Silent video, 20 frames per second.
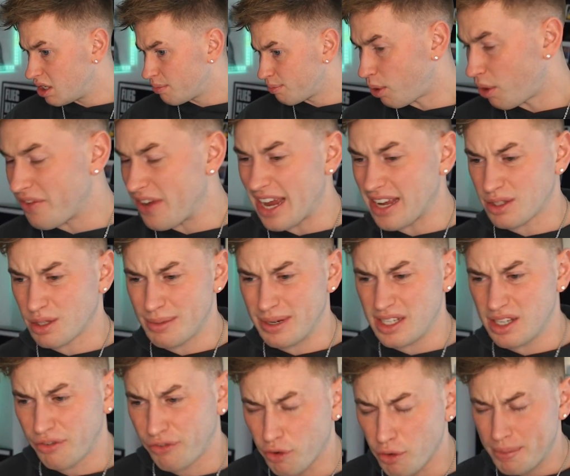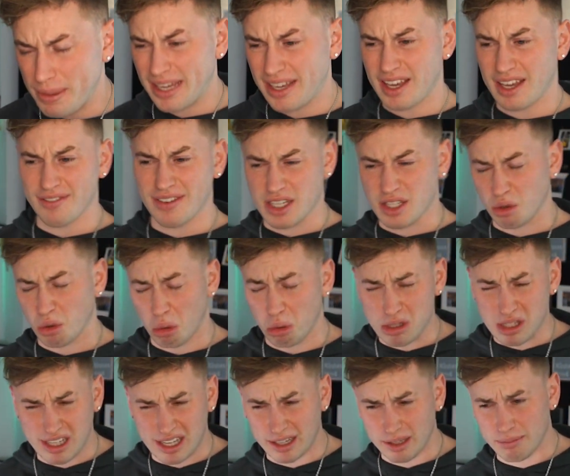Boah, wie heißt nochmal diese Phobie gegen was
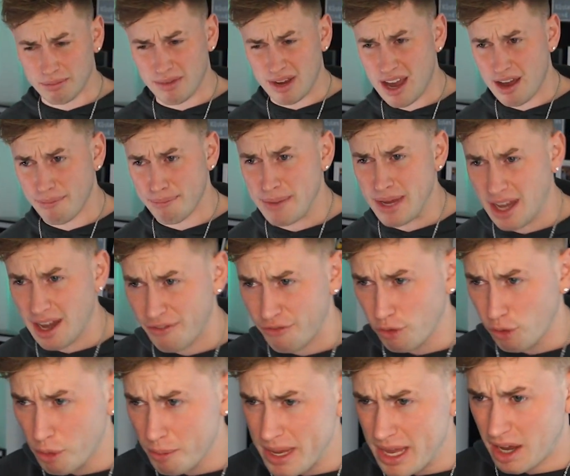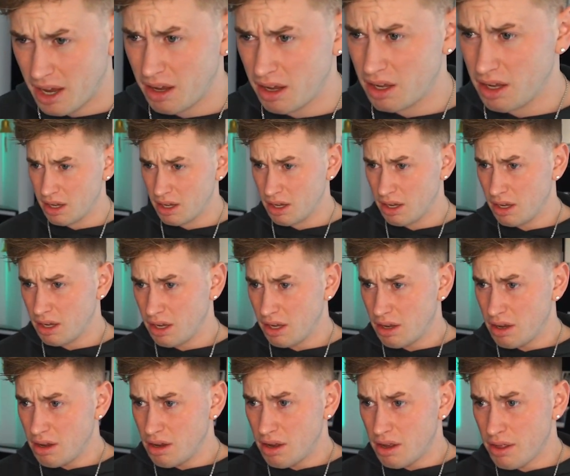groß, gegen Me Megaphobia?
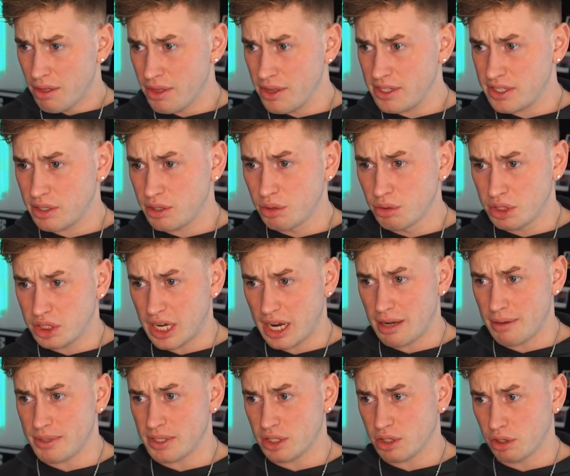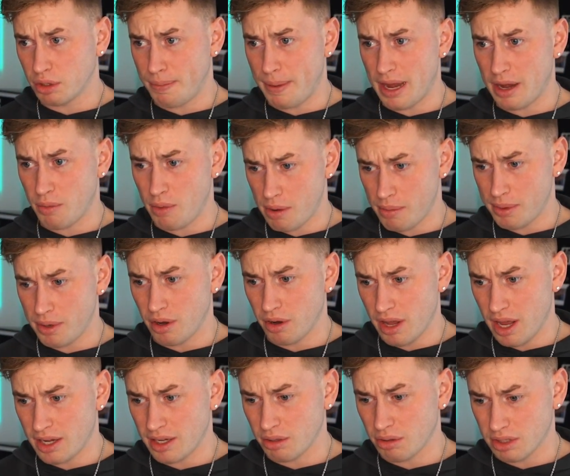This huge animals could be anywhere below.
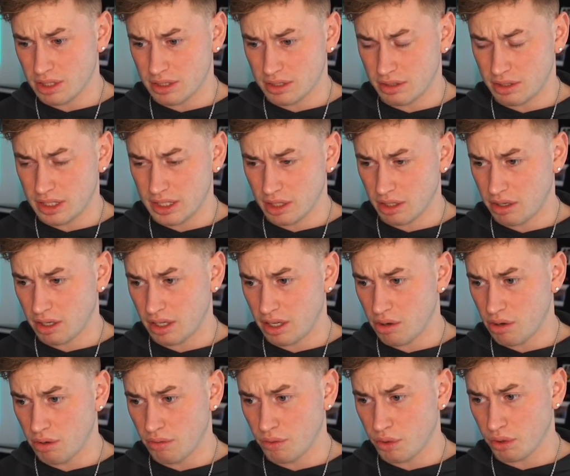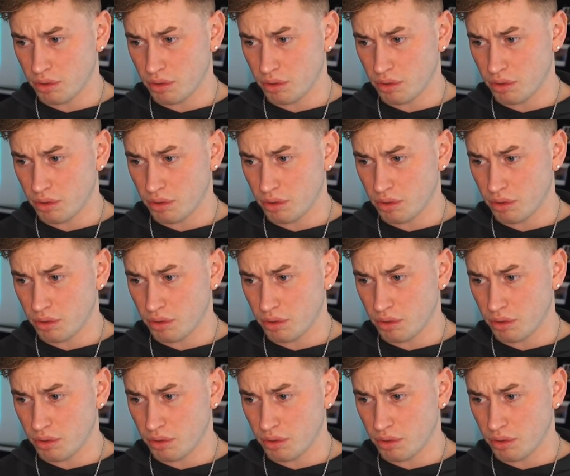Ja, die großen Tiere können hier irgendwo